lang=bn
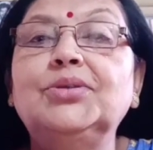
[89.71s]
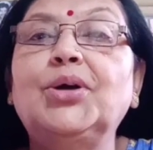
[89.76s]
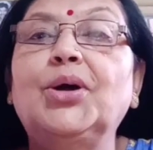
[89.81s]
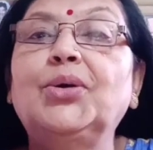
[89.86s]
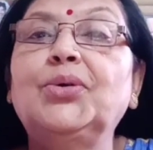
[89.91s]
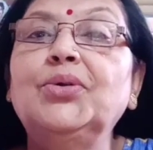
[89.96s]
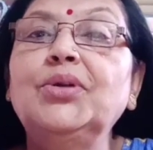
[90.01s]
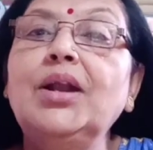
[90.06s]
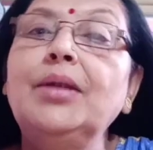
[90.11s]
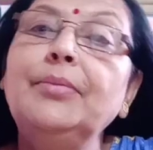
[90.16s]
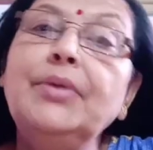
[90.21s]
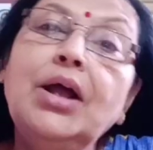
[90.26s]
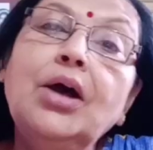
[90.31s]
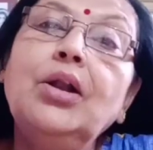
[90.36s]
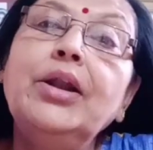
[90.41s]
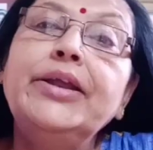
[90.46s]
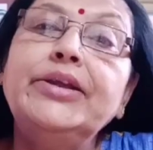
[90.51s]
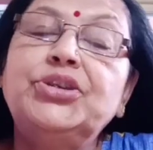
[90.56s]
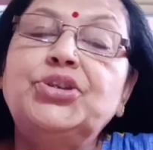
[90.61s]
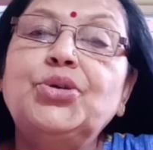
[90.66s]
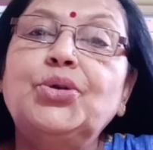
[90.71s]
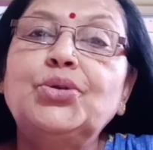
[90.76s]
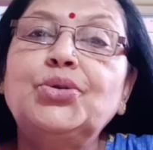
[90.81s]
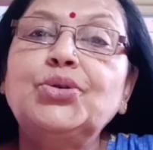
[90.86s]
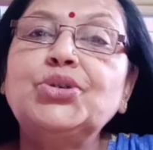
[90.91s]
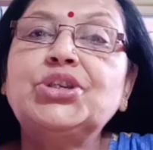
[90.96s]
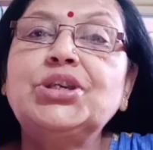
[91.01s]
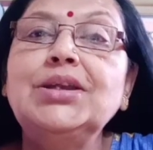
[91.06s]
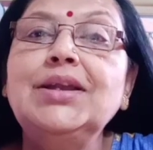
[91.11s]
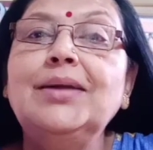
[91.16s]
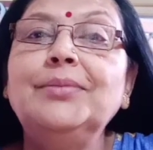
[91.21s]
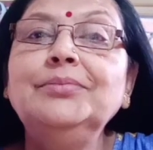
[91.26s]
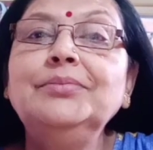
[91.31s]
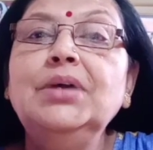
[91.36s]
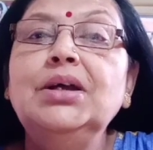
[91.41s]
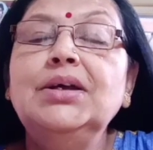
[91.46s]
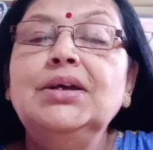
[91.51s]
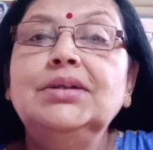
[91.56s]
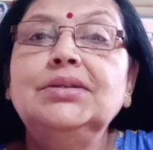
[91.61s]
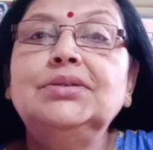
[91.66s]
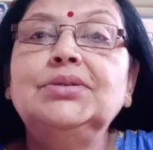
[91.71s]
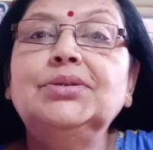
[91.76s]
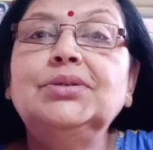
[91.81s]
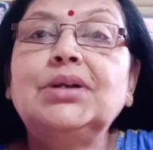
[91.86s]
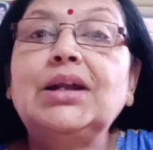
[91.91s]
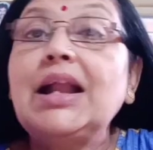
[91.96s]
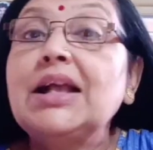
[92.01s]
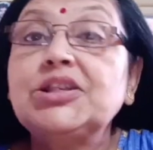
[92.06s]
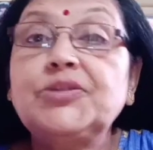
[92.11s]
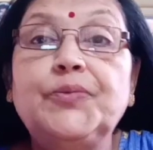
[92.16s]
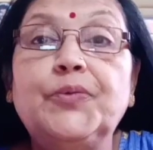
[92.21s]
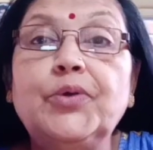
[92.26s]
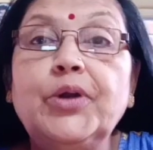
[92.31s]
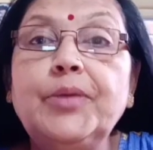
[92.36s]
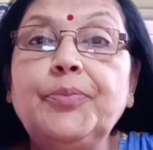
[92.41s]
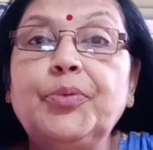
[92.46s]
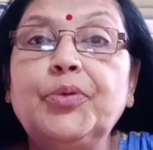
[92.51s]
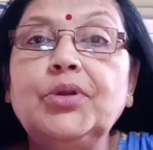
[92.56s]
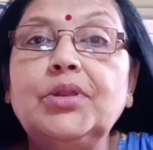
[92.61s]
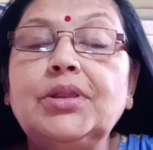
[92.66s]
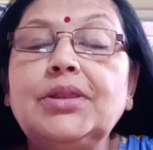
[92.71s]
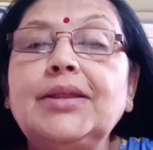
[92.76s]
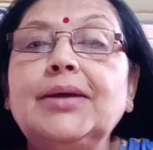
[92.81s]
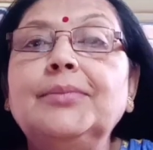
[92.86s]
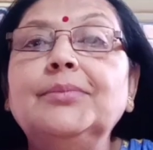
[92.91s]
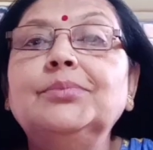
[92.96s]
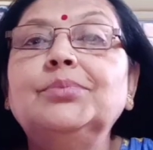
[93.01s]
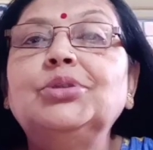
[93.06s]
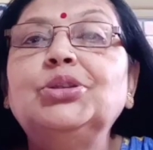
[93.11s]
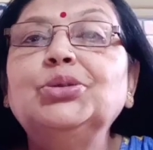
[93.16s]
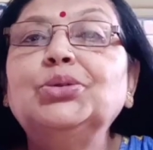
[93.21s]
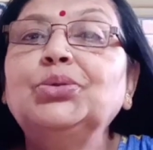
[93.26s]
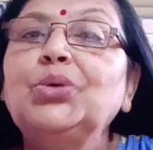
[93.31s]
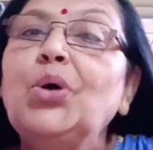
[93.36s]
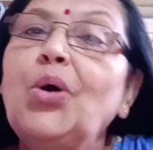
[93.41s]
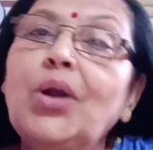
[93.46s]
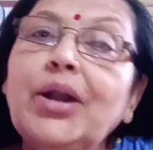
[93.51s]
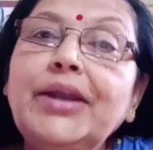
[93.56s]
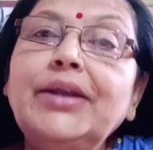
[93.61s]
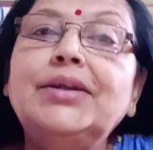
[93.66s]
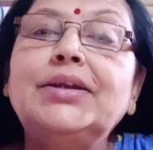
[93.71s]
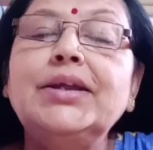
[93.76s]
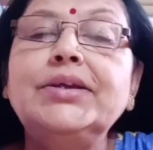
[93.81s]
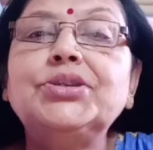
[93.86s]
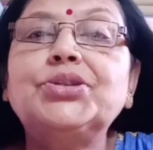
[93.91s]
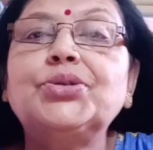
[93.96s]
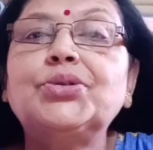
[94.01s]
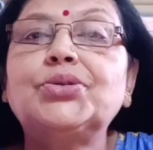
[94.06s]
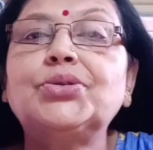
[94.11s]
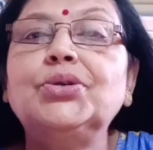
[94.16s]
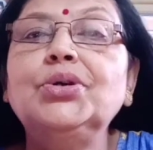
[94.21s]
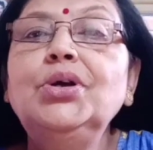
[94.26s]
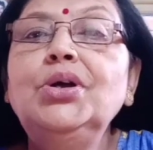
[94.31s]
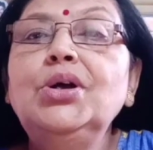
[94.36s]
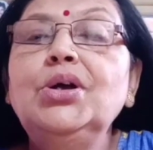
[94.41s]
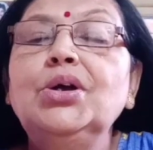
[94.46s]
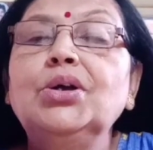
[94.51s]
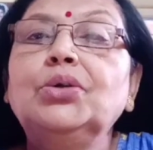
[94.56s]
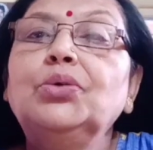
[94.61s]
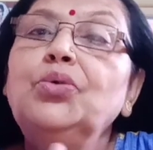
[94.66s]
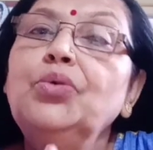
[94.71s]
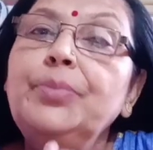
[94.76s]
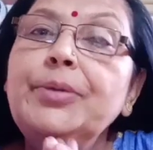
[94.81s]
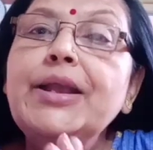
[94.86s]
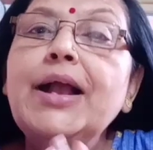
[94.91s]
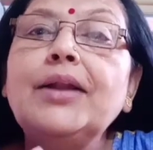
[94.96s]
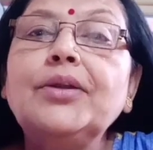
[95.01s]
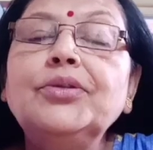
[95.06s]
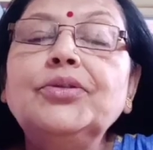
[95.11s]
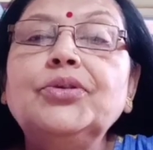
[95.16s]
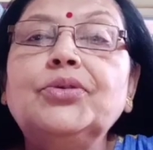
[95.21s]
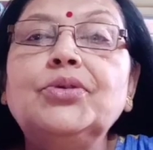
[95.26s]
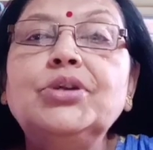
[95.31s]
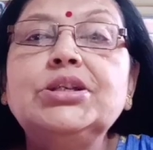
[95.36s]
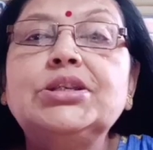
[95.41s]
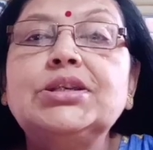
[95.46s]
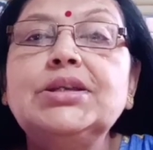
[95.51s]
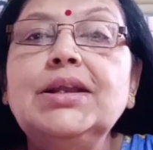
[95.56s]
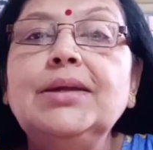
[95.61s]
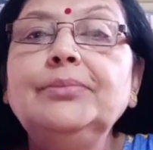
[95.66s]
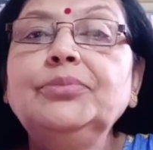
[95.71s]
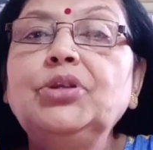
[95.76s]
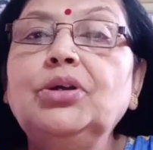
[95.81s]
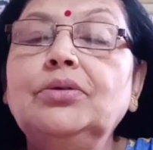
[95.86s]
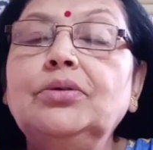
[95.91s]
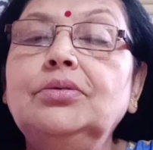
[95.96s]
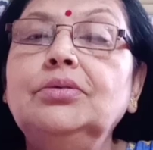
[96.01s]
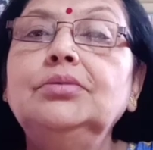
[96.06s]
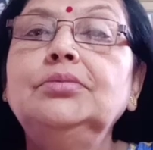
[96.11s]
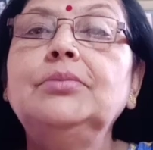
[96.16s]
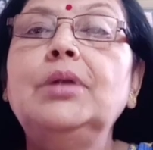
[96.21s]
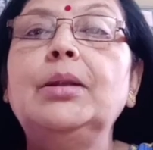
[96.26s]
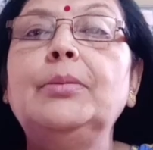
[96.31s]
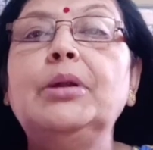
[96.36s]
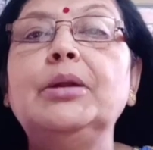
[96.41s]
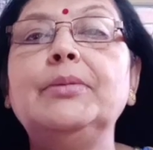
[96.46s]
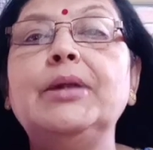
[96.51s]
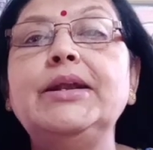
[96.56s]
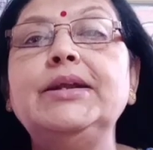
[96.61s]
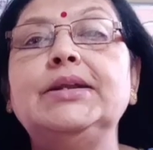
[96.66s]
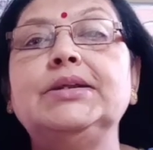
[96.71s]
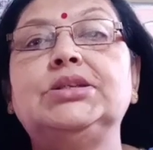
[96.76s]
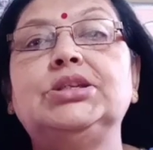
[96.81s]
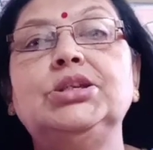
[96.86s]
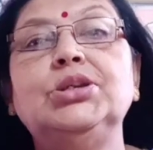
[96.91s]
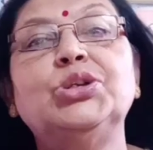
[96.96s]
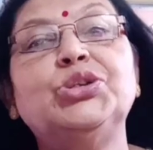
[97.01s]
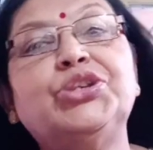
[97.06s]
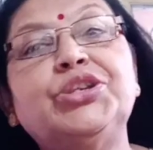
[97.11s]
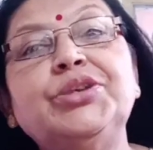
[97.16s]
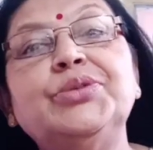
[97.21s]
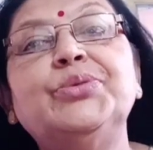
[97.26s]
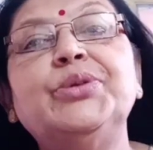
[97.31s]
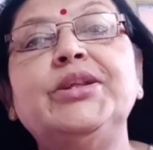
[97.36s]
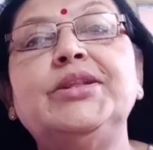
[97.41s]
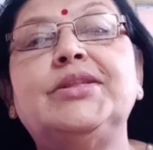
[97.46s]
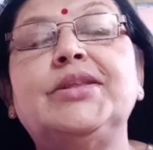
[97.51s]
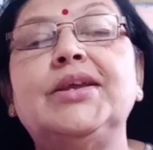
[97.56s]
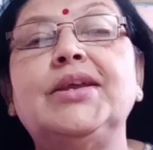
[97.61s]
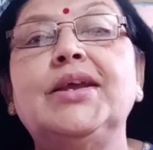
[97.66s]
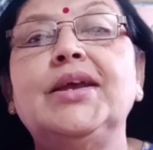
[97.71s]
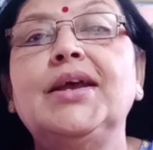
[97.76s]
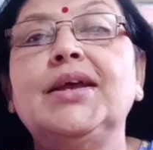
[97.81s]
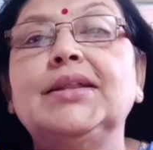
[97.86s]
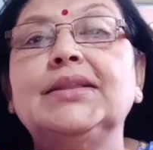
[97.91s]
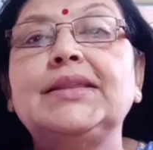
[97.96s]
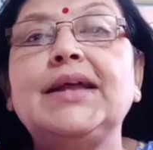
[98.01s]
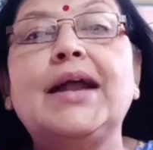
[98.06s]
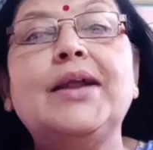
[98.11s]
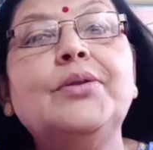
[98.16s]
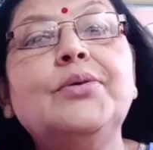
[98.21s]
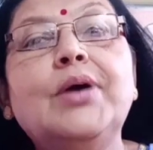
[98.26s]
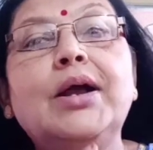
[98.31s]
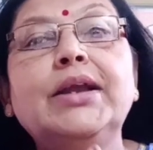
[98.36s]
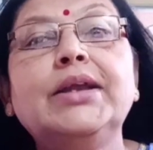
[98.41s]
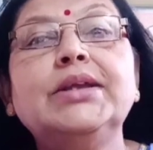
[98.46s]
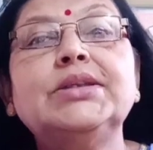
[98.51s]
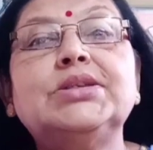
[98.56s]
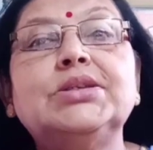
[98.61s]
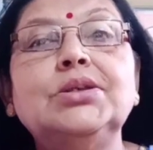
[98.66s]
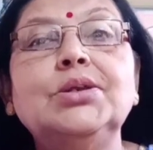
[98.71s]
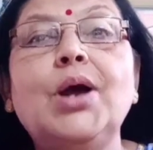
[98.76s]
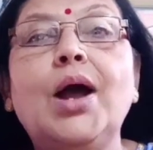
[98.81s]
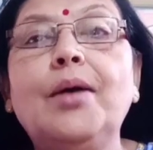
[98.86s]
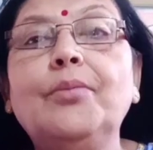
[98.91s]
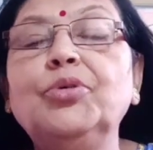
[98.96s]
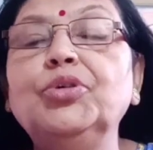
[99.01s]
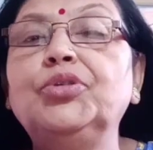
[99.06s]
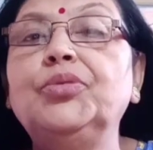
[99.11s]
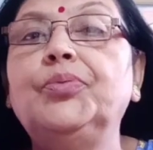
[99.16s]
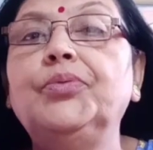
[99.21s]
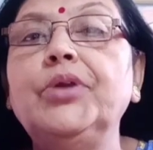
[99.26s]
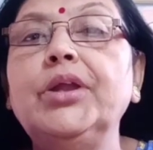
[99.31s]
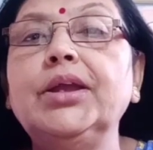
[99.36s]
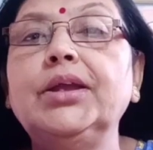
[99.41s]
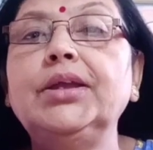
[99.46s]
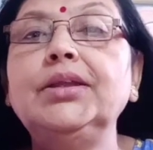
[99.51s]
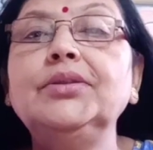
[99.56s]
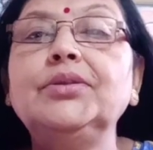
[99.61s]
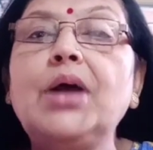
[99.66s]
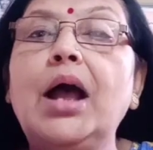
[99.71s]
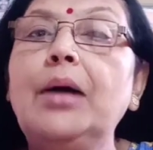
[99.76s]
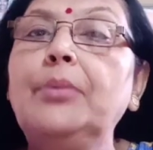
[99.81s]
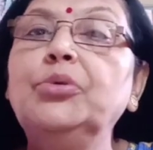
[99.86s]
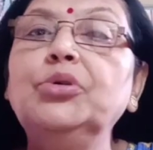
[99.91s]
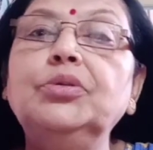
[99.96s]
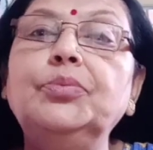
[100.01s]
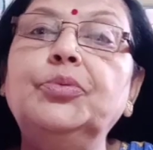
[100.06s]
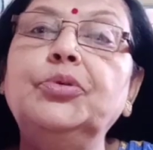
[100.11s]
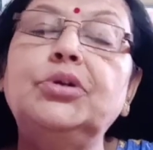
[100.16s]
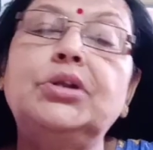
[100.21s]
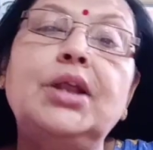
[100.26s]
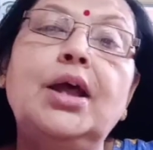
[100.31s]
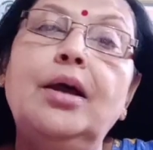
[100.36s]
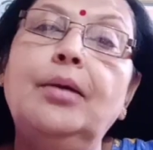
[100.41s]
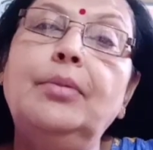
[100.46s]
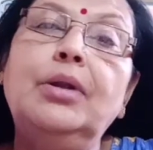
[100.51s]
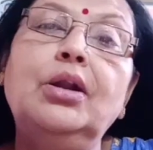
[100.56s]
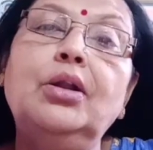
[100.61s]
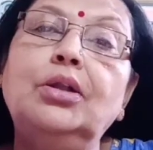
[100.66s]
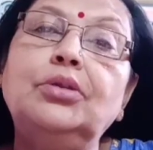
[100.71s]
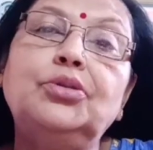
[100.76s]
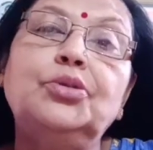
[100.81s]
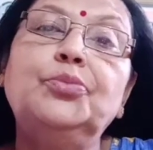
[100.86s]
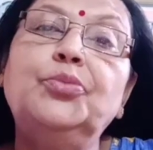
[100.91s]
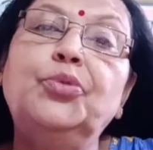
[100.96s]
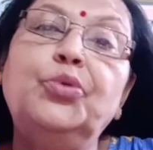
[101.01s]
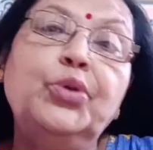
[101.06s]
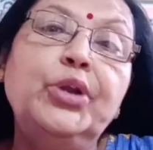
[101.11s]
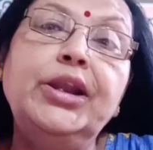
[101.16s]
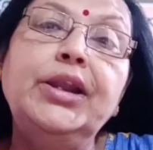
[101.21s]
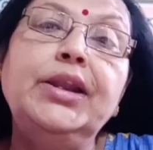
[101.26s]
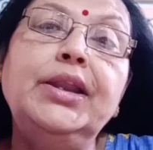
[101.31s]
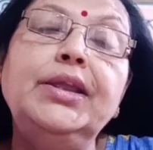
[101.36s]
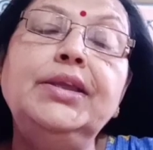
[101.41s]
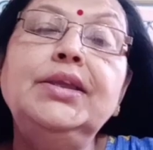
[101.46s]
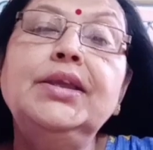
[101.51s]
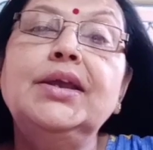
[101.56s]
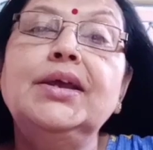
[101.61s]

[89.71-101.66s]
তখন আমরা অনেক ছোট ছিলাম তো ক্লাস ফোরে পড়তাম তো অনেকটাই ছোট খুবই আনন্দ করেছিলাম তখন আমার বাড়িটা ছিল সিউড়িতে তারও আগে ছিল আমোদপুরে কিন্তু আমোদপুরটা আমার অত মনে নেই